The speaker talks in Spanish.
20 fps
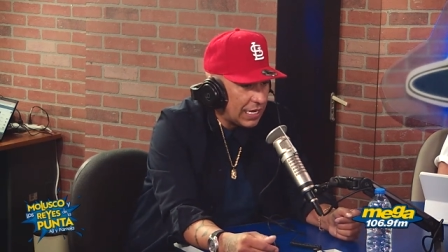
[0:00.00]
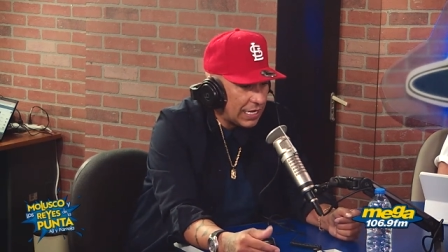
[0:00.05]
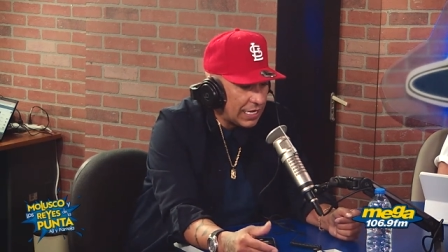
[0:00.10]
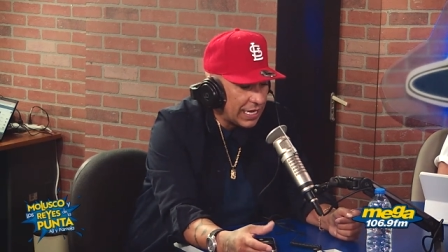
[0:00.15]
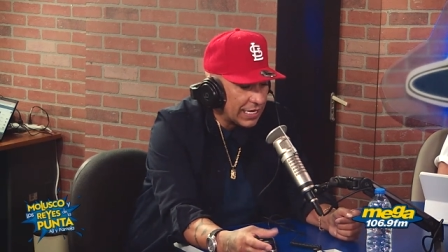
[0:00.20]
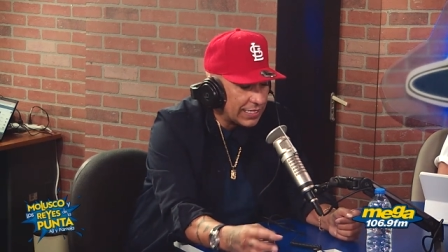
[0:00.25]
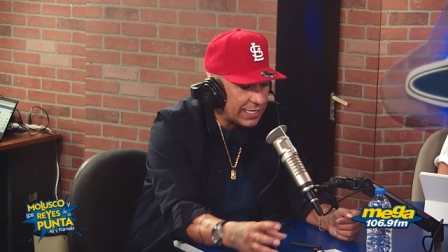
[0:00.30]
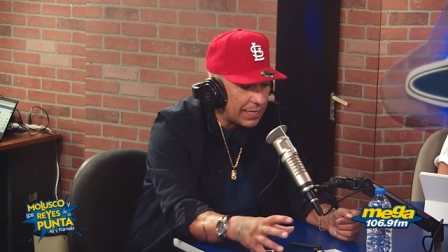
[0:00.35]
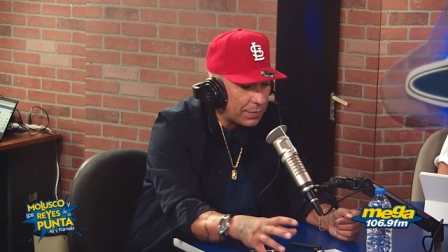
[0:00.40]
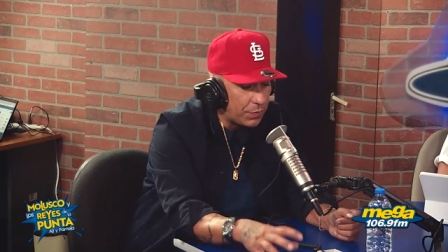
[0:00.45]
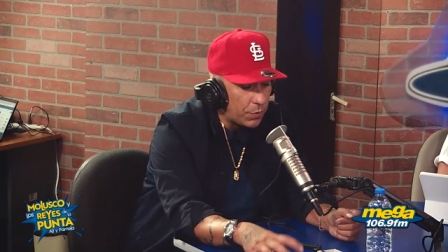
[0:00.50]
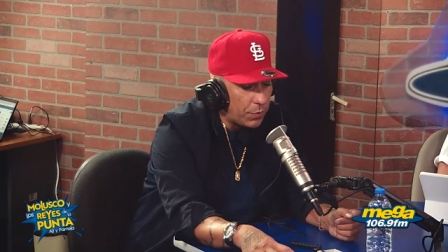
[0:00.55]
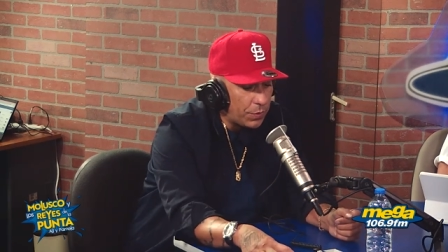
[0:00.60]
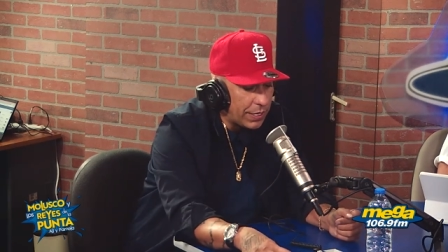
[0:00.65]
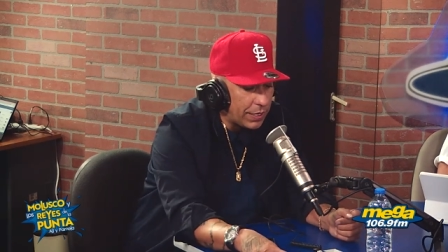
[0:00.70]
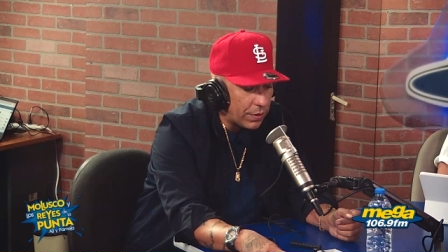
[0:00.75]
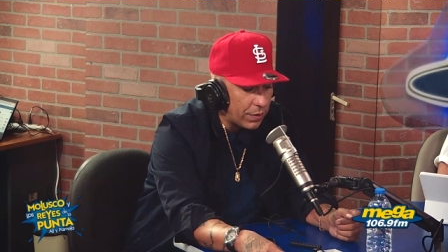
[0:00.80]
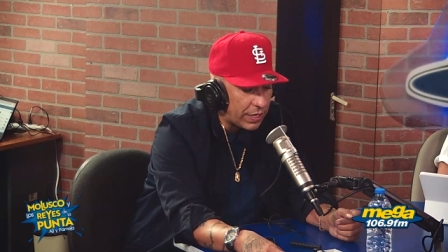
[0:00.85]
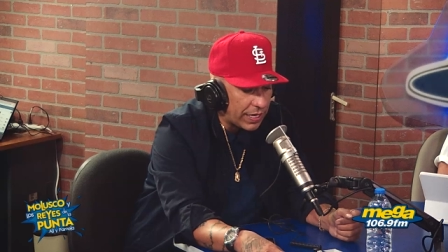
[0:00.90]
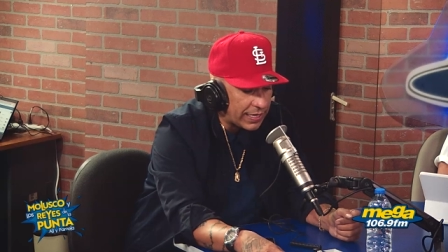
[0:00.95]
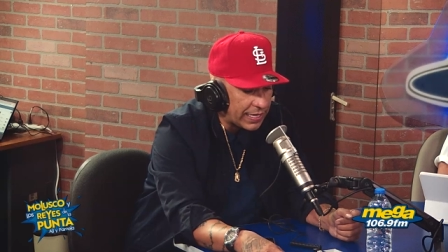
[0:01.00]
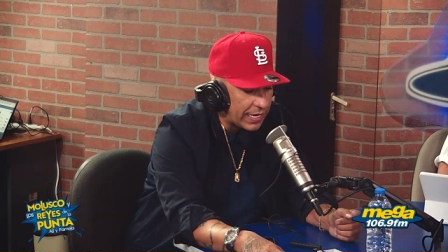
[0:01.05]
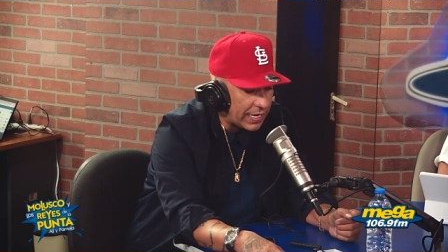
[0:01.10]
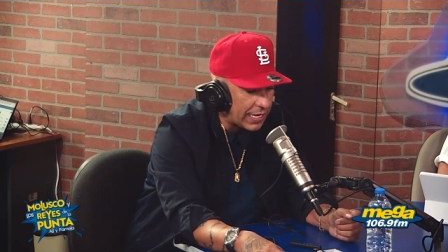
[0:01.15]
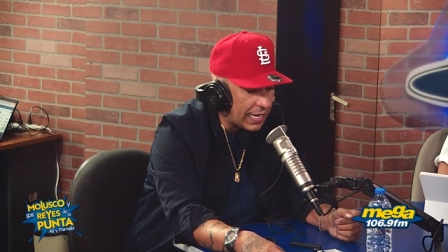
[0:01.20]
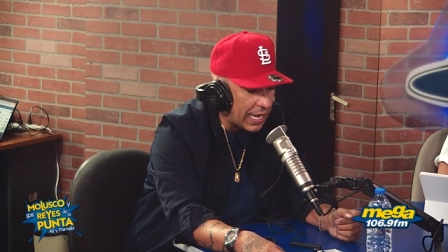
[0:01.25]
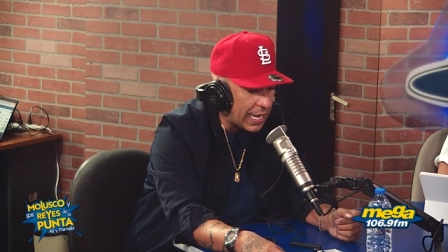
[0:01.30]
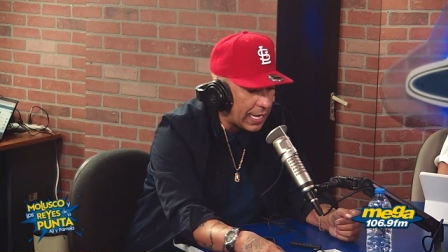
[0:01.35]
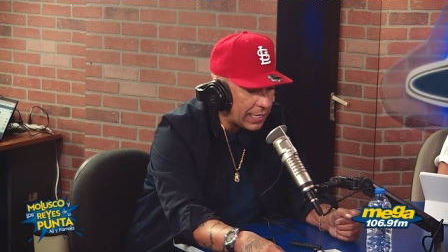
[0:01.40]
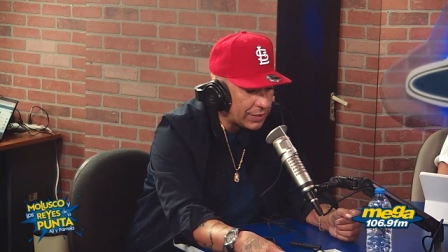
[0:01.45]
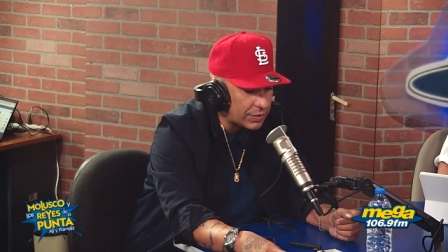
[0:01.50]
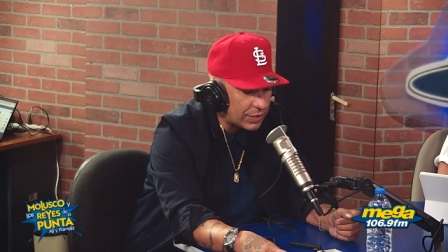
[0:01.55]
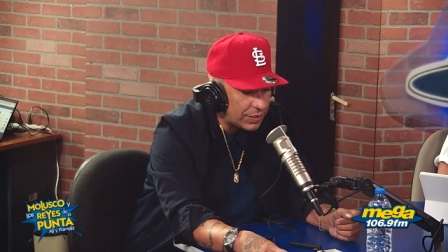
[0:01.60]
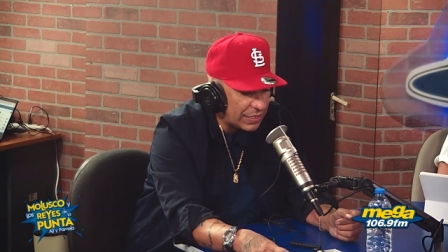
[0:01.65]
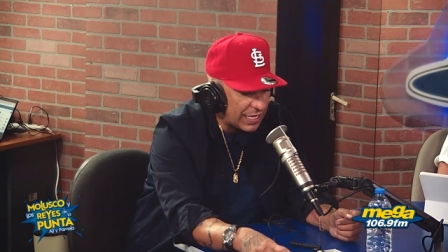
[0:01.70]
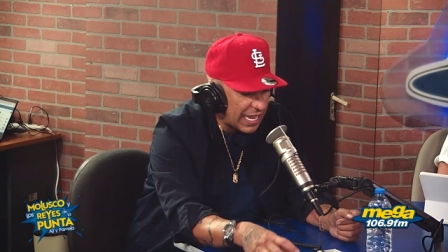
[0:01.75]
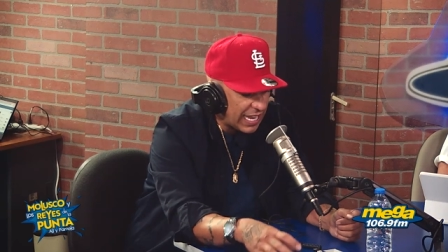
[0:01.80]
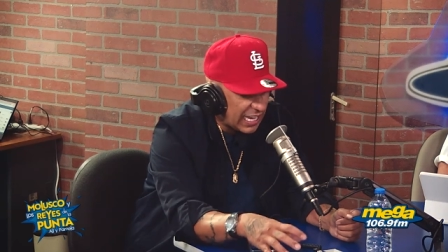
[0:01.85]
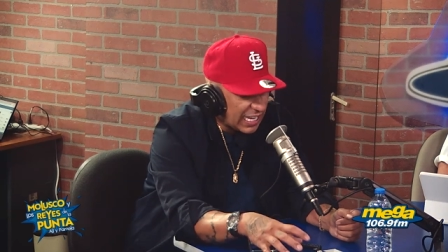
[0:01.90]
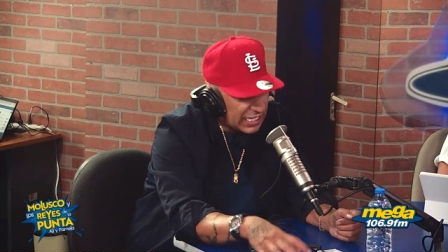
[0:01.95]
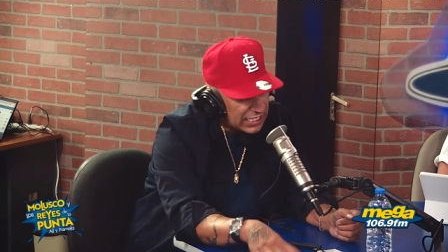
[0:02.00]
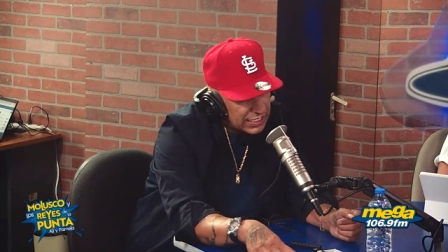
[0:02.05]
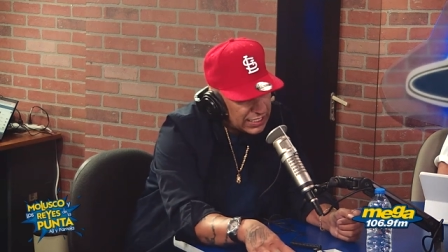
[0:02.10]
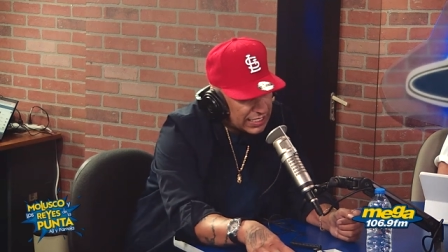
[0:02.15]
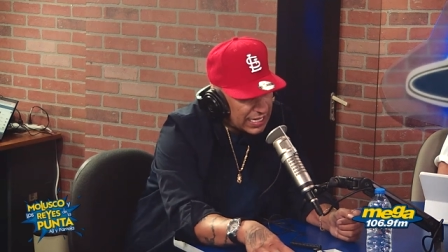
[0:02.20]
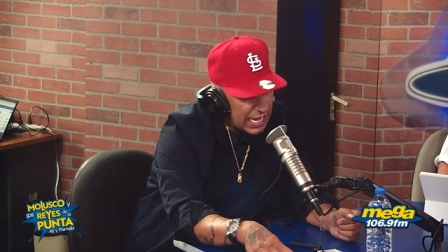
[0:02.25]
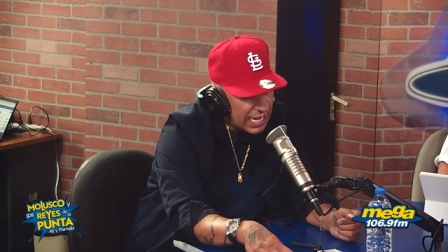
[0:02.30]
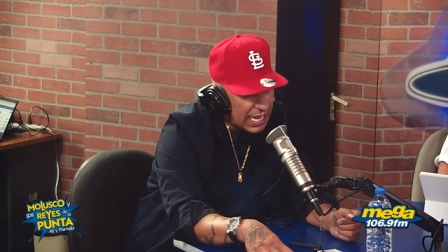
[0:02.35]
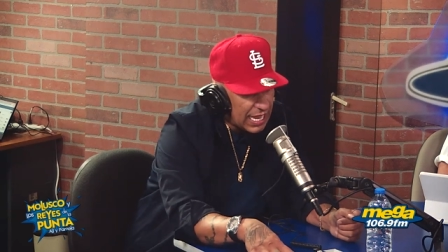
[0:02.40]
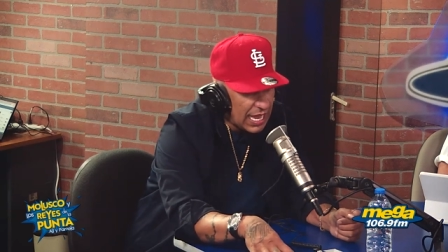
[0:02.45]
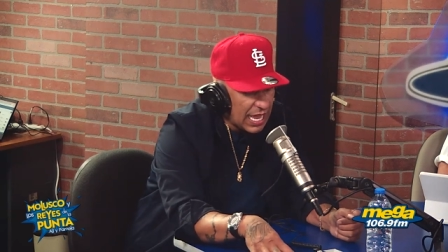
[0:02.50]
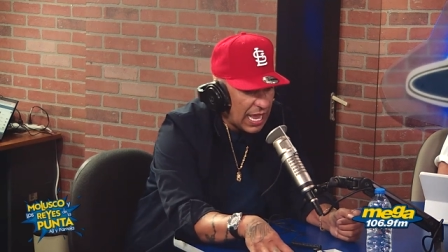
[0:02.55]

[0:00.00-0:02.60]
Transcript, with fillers: ese público que tenías de 15